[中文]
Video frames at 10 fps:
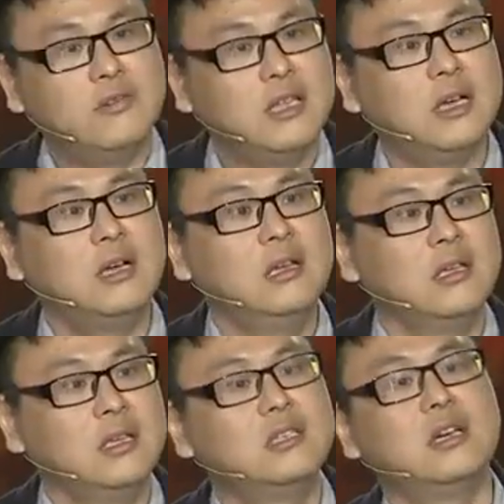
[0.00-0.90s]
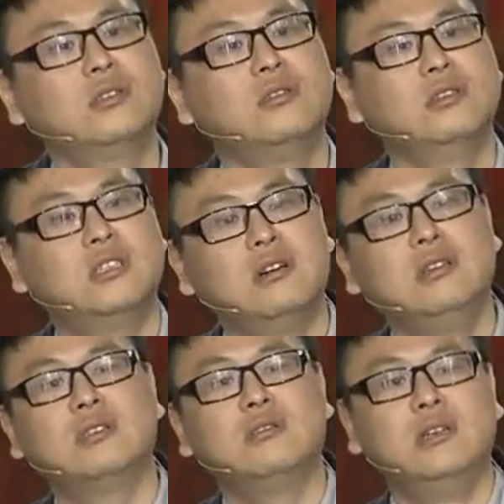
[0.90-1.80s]
费的营销中、交
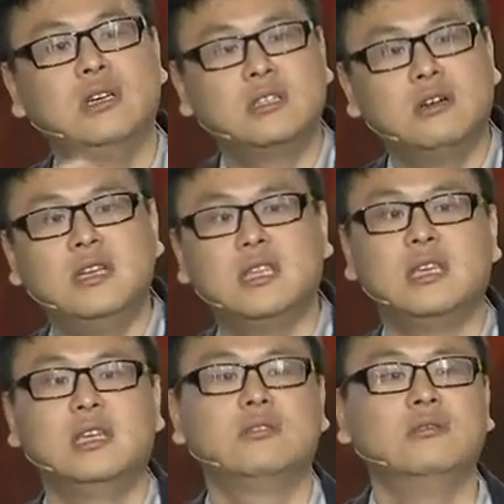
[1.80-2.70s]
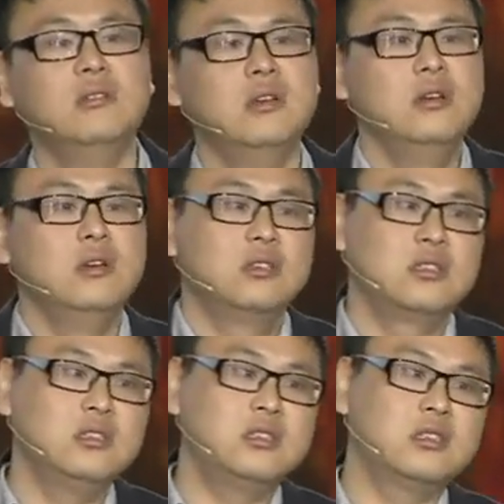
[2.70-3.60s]
易中和消费体验中，
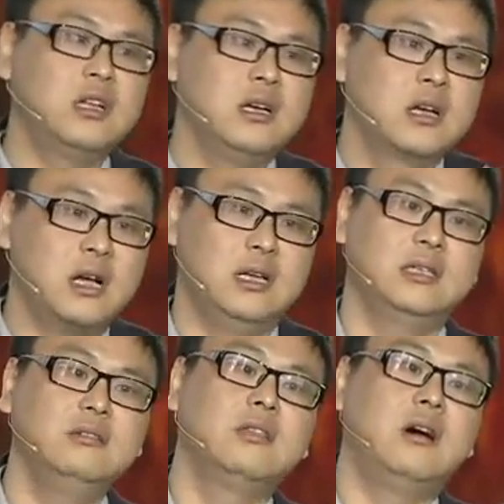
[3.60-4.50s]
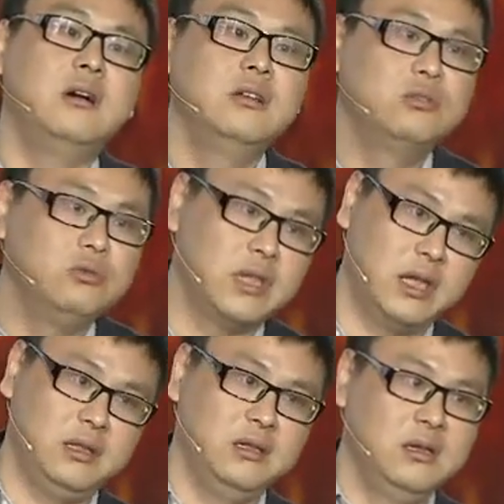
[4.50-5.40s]
实时的感受到触
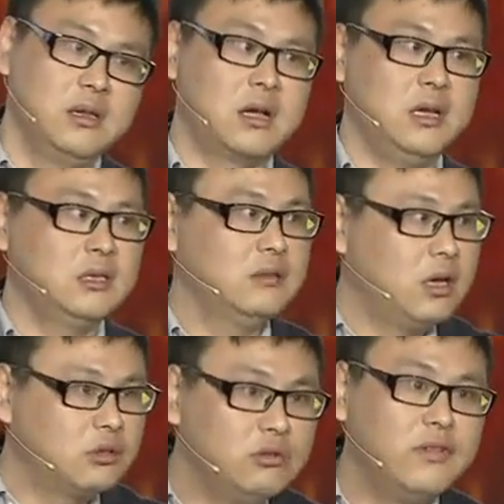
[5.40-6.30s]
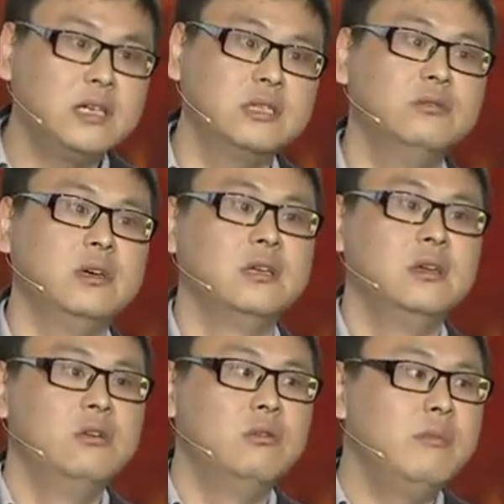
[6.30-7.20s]
点。感受到触发行为，
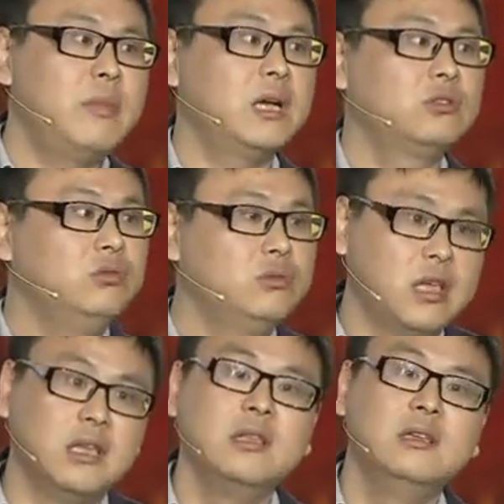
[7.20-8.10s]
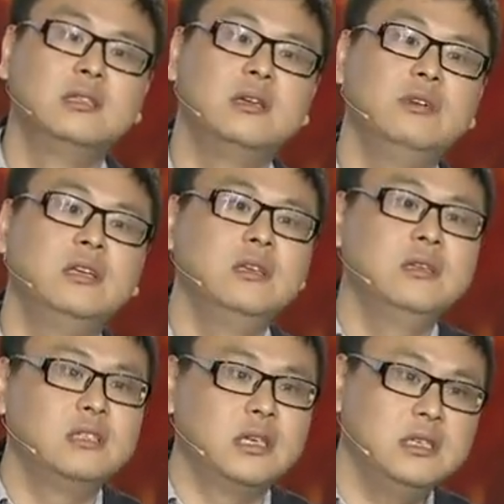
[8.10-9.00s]
我们把触点称为
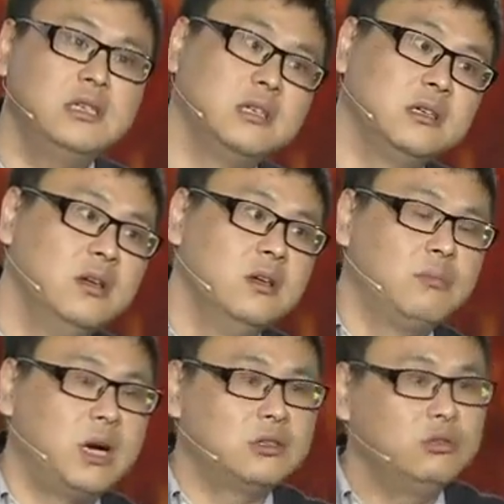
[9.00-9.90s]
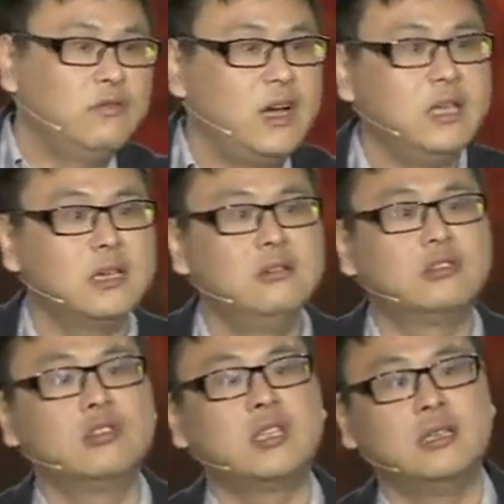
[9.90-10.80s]
前情，把触发以后
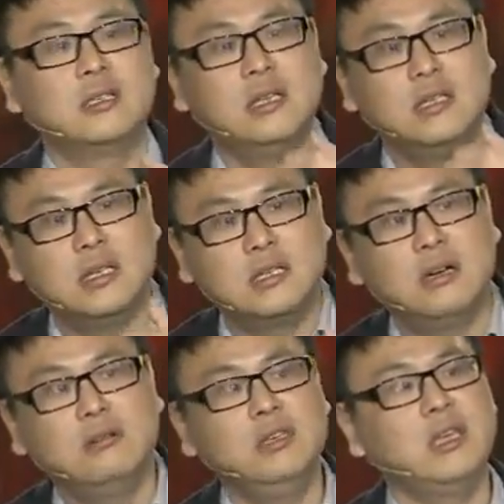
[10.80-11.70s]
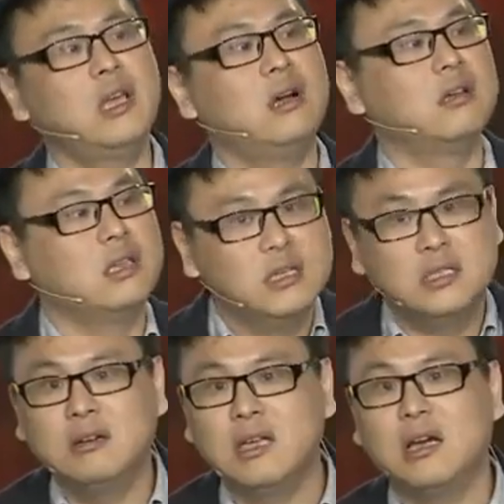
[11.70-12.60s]
所产生的一些交易也好、营
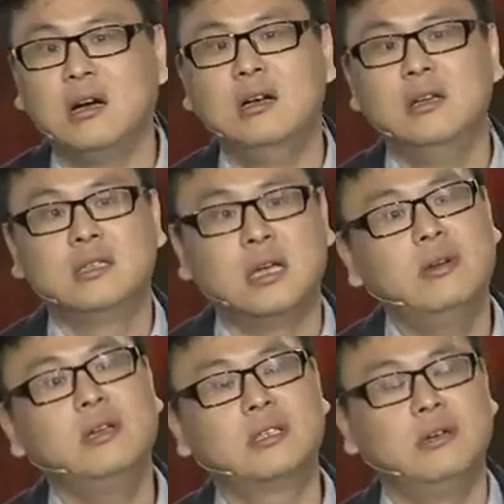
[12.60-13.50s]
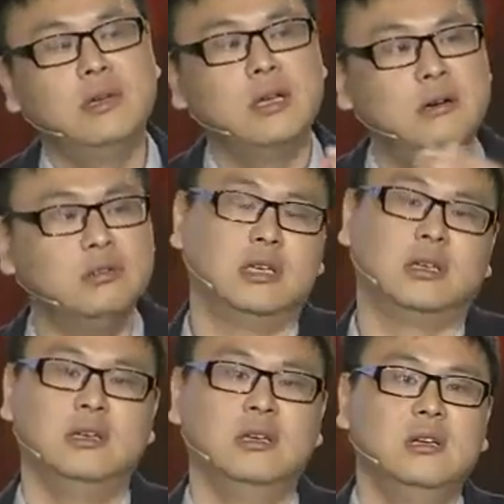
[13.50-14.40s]
销也好，成为称为后勤。
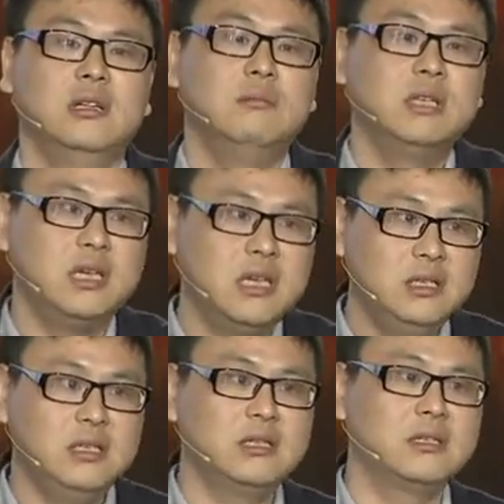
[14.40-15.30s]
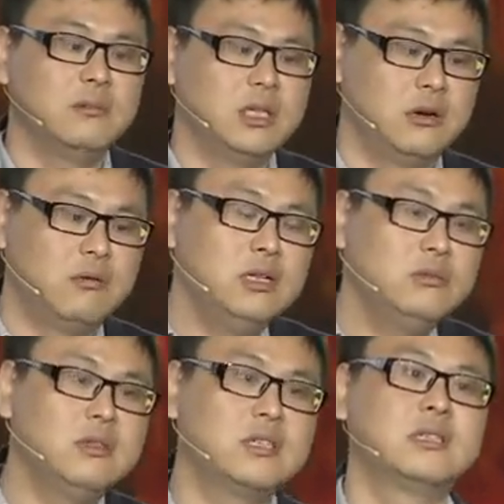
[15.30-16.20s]
那么前情是什么呢？关
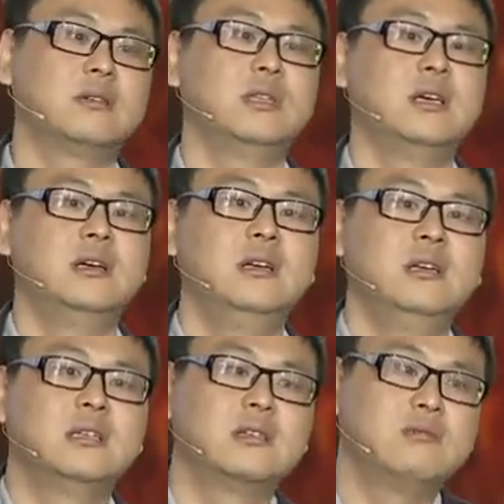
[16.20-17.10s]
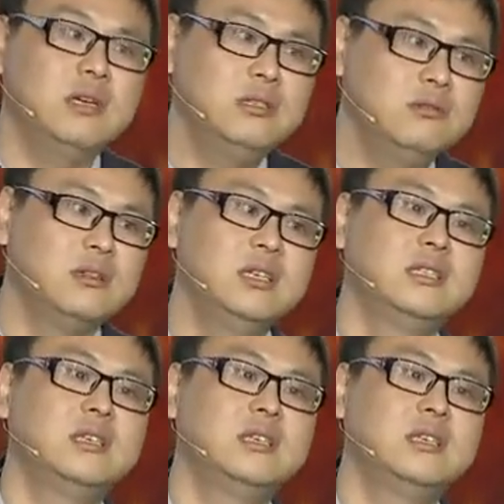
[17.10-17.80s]
注的是什么呢？是关注的一